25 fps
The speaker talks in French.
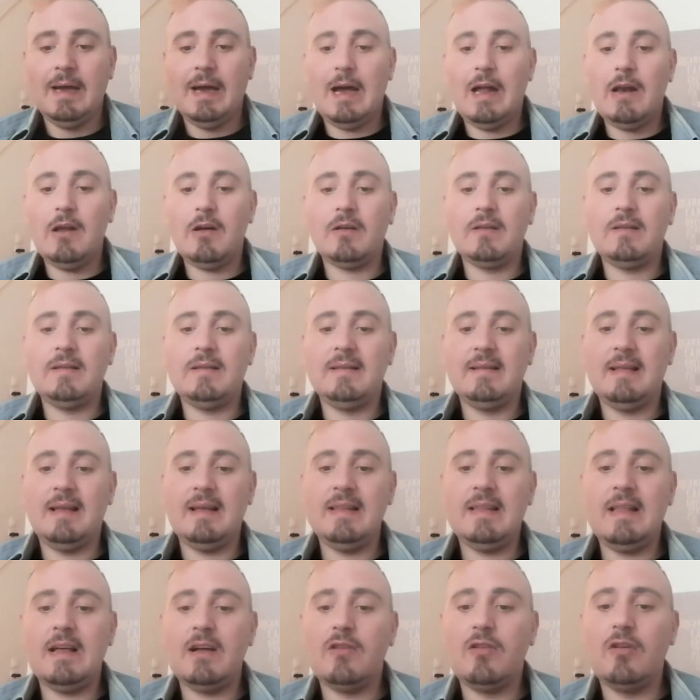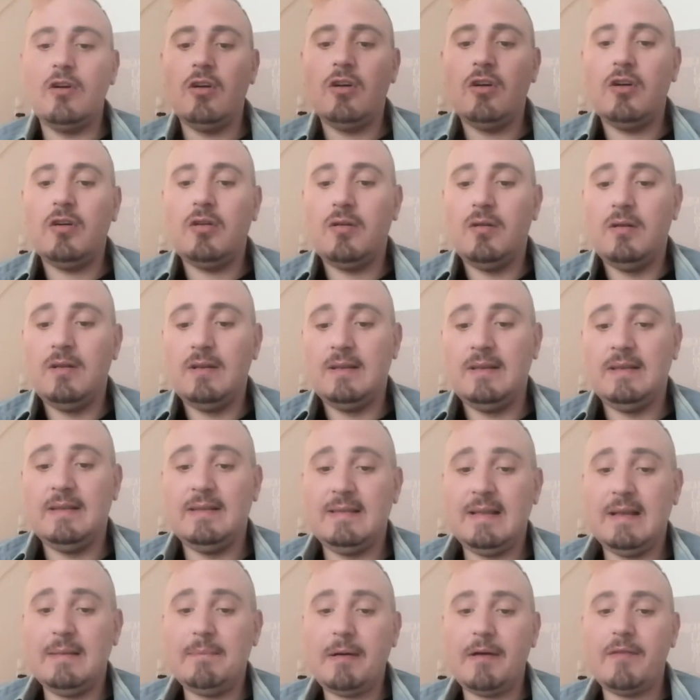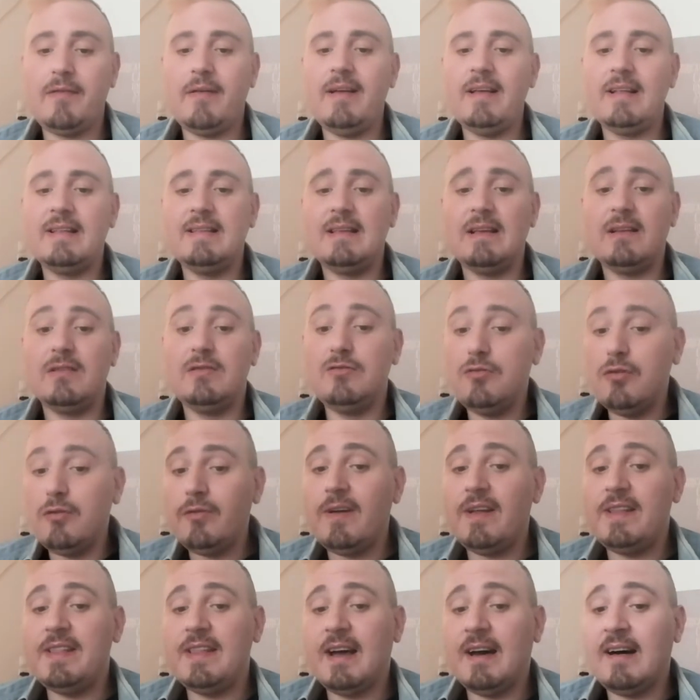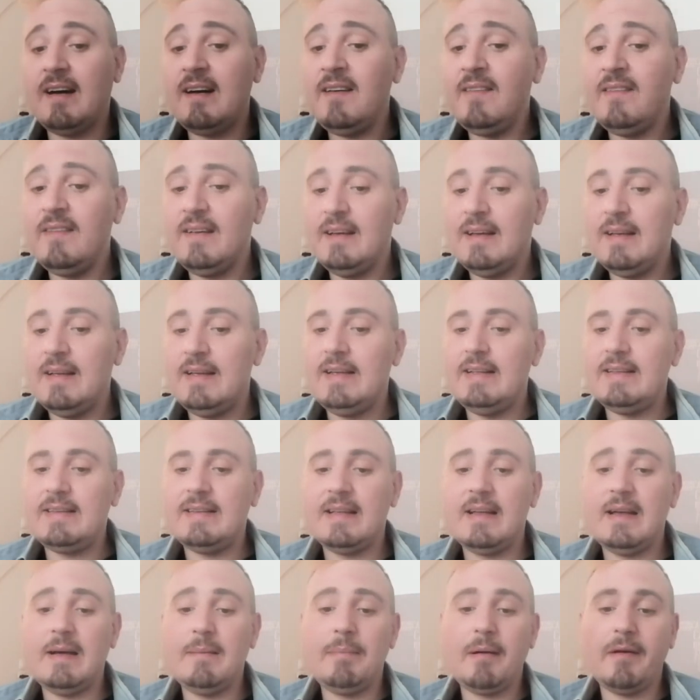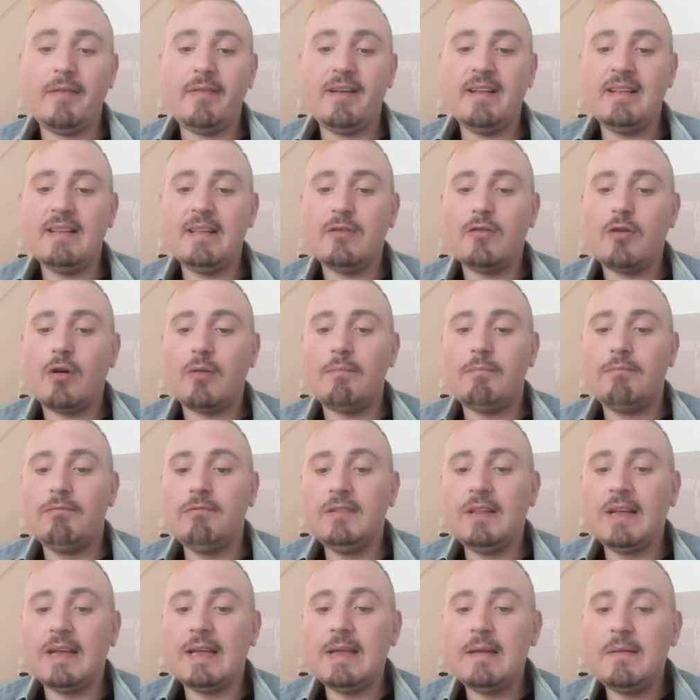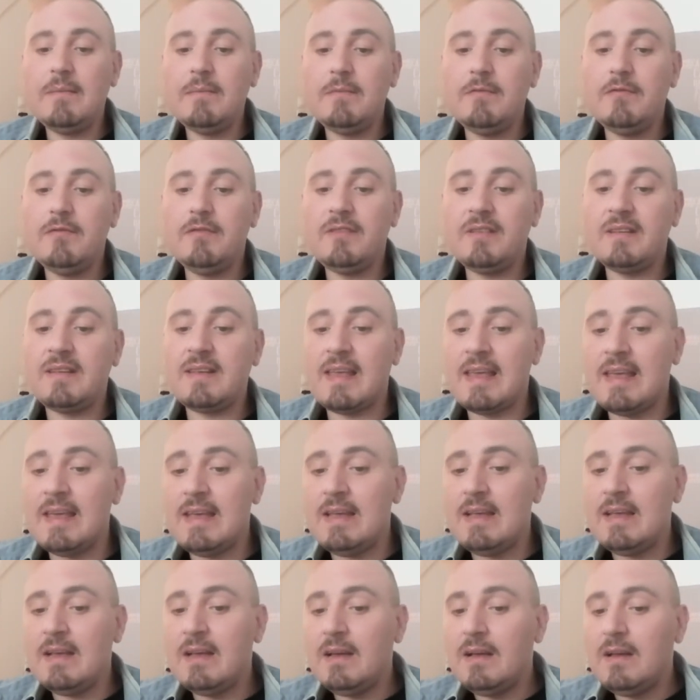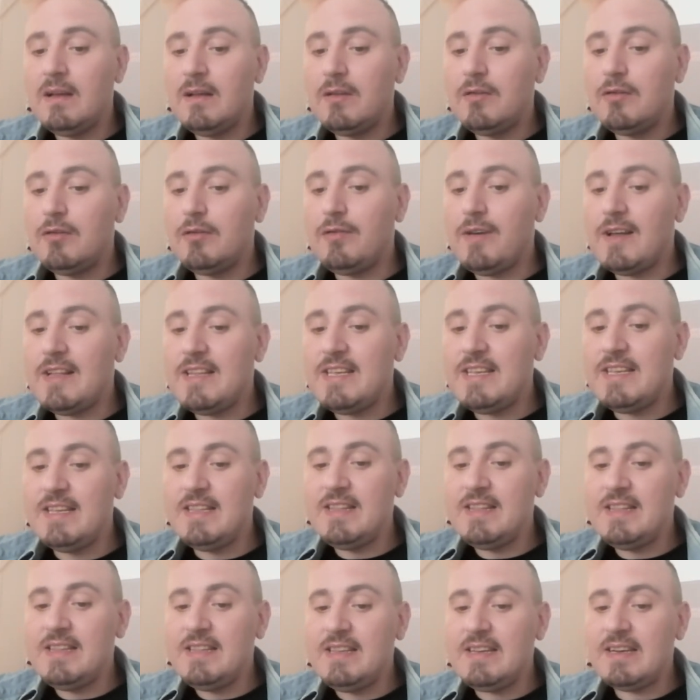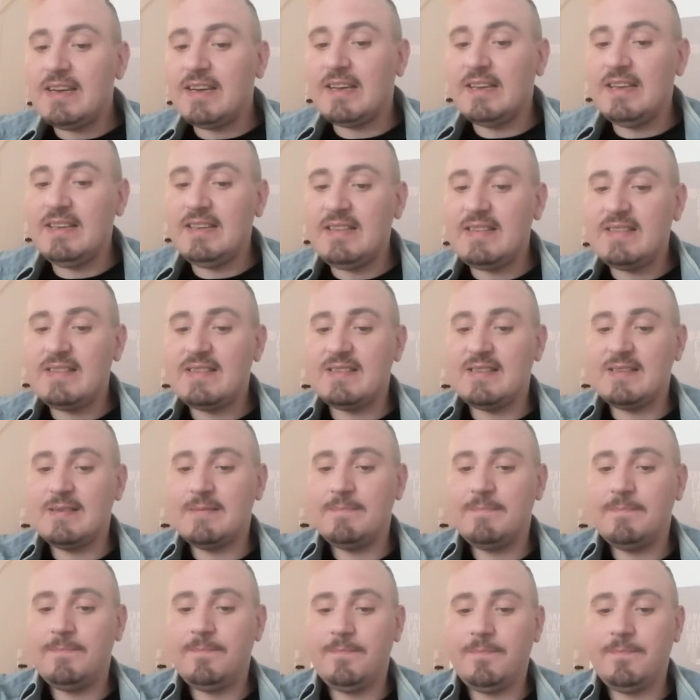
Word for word: Alors, c'est un accord, c'est un parfum d'Ovana. C'est un parfum avec des accords poudrés, musqués, de vanille, d'iris,